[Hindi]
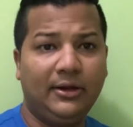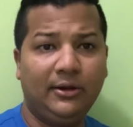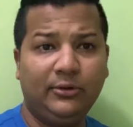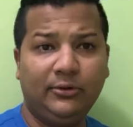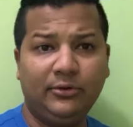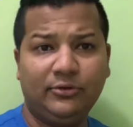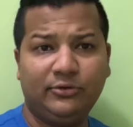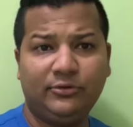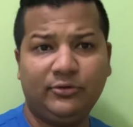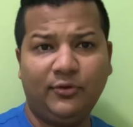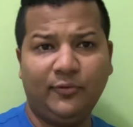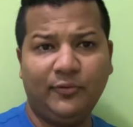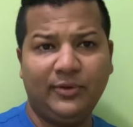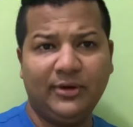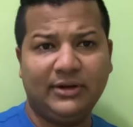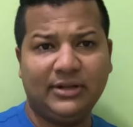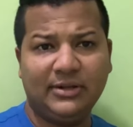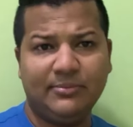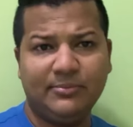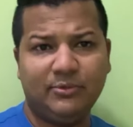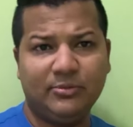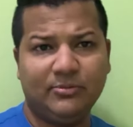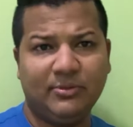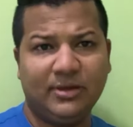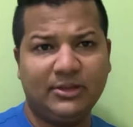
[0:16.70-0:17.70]
दोस्तों वेलकम
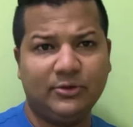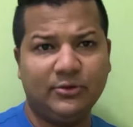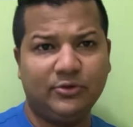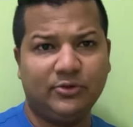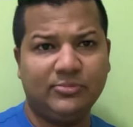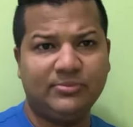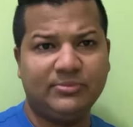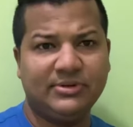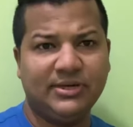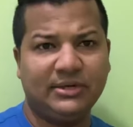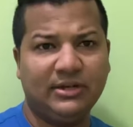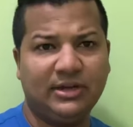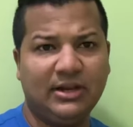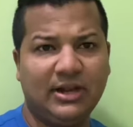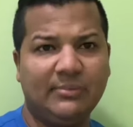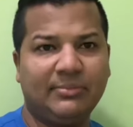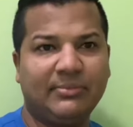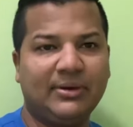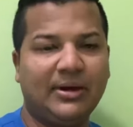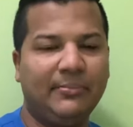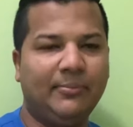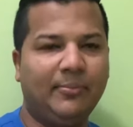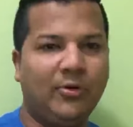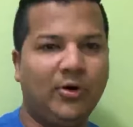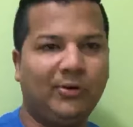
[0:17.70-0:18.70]
टू माय यूट्यूब चैनल
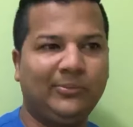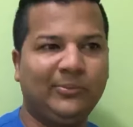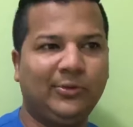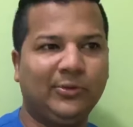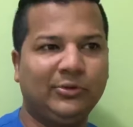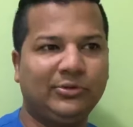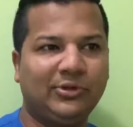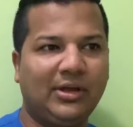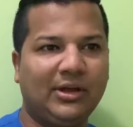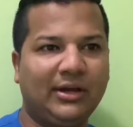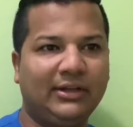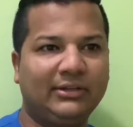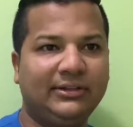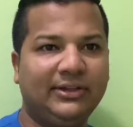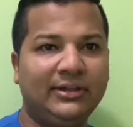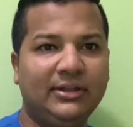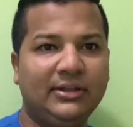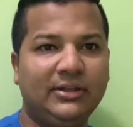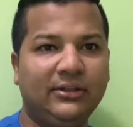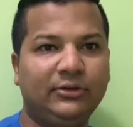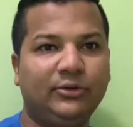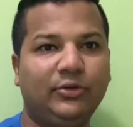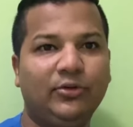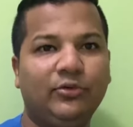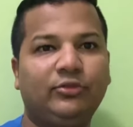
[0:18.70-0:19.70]
आपका बहुत बहुत स्वागत है
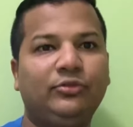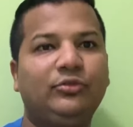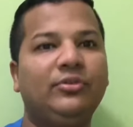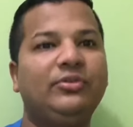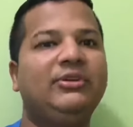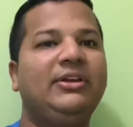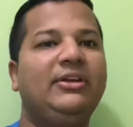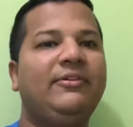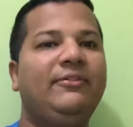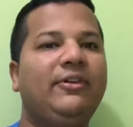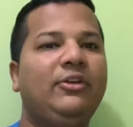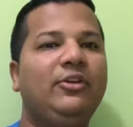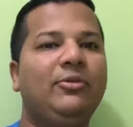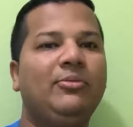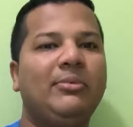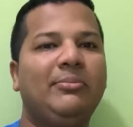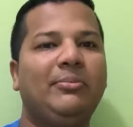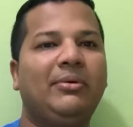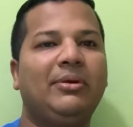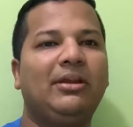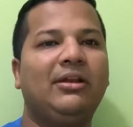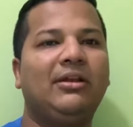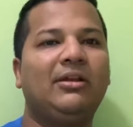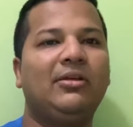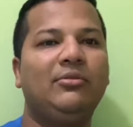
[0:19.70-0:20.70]
दोस्तों ये वीडियो मैं
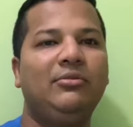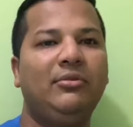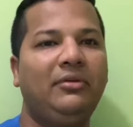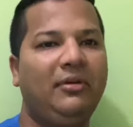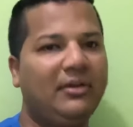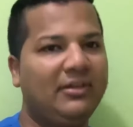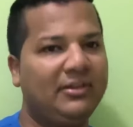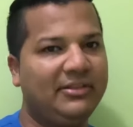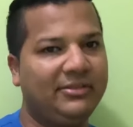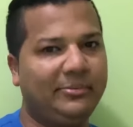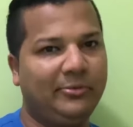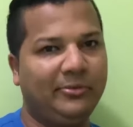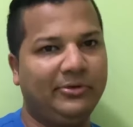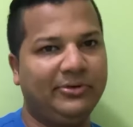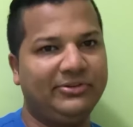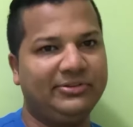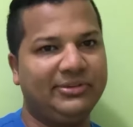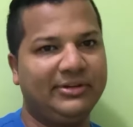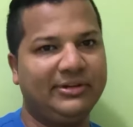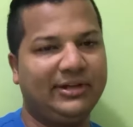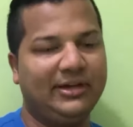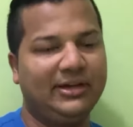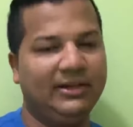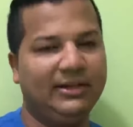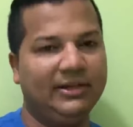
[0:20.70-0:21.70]
बना रहा हूँ ट्रांसपोर्टेशन
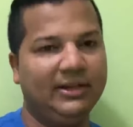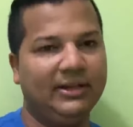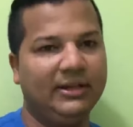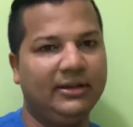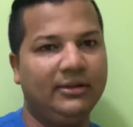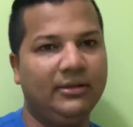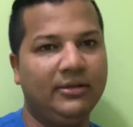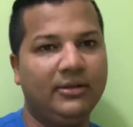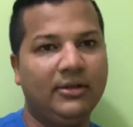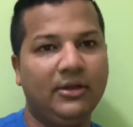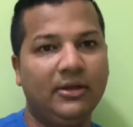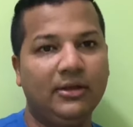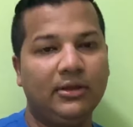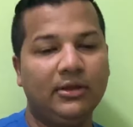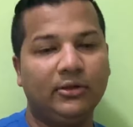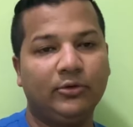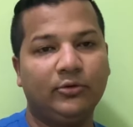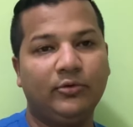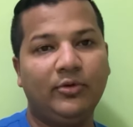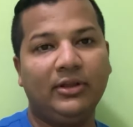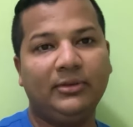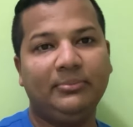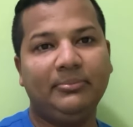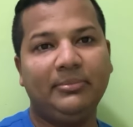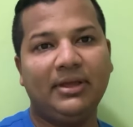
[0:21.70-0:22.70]
के लिए
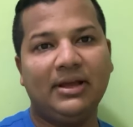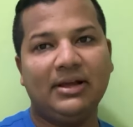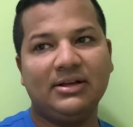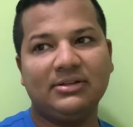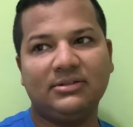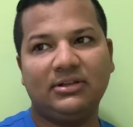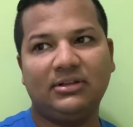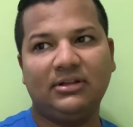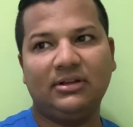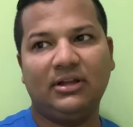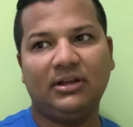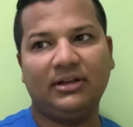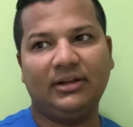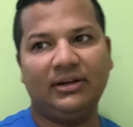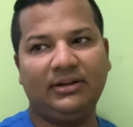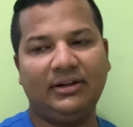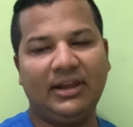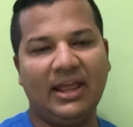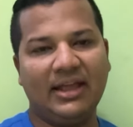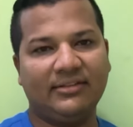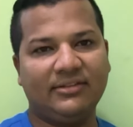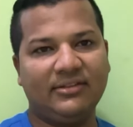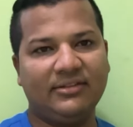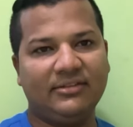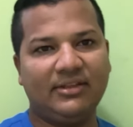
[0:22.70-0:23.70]
कुवैत में अक्सर अगर
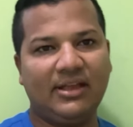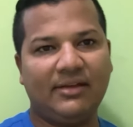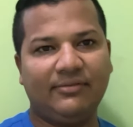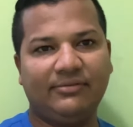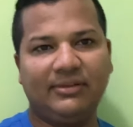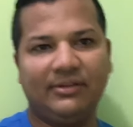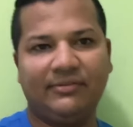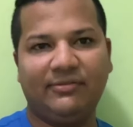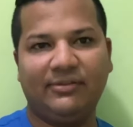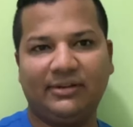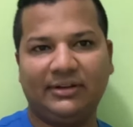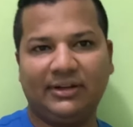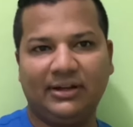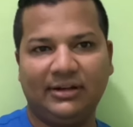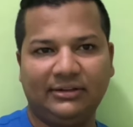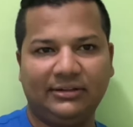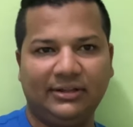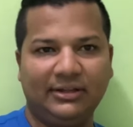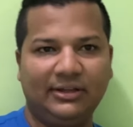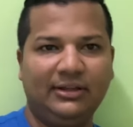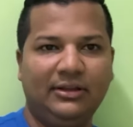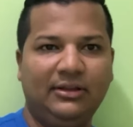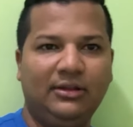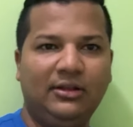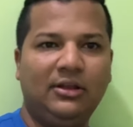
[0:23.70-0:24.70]
टैक्सी से आप सफ़र करते
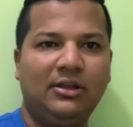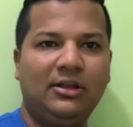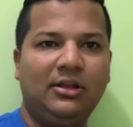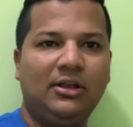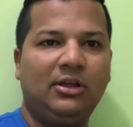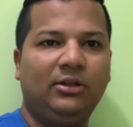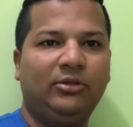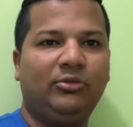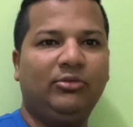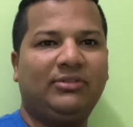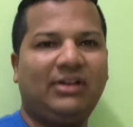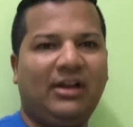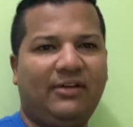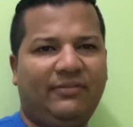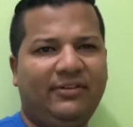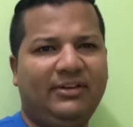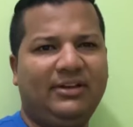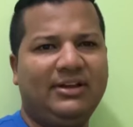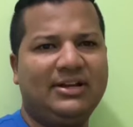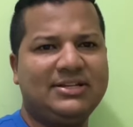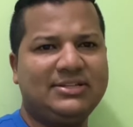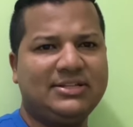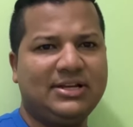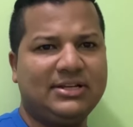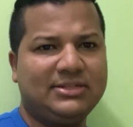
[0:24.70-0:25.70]
हैं तो काफ़ी
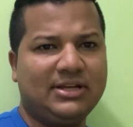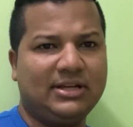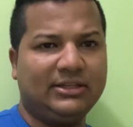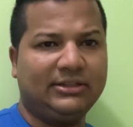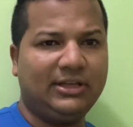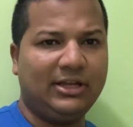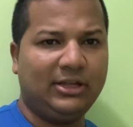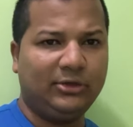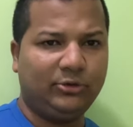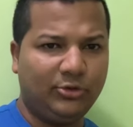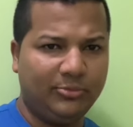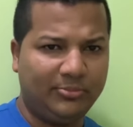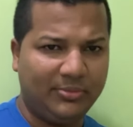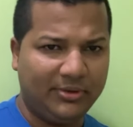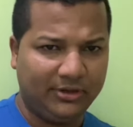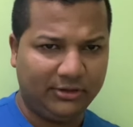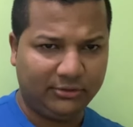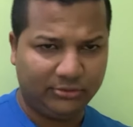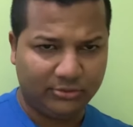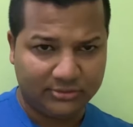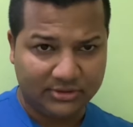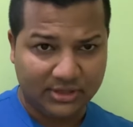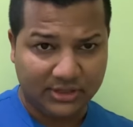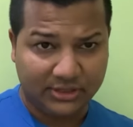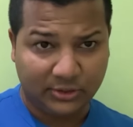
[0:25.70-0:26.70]
खर्च आ जाता है तो मैंने
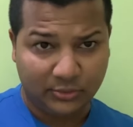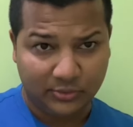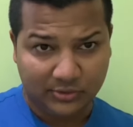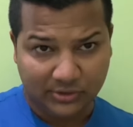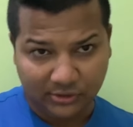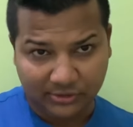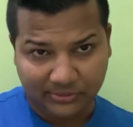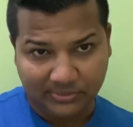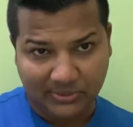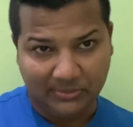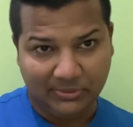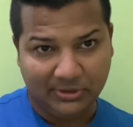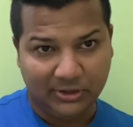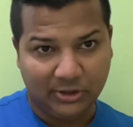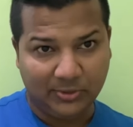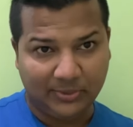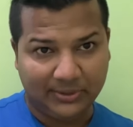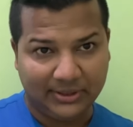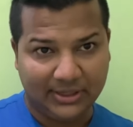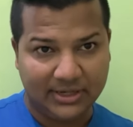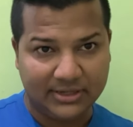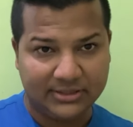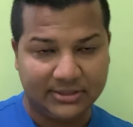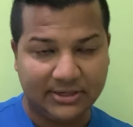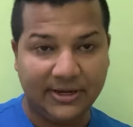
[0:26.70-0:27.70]
सोचा क्यों ना उस पर वीडियो
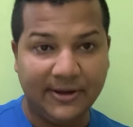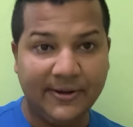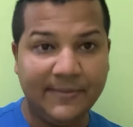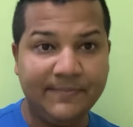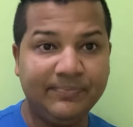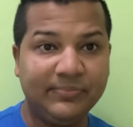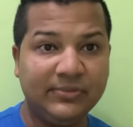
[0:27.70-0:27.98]
बनाया जाए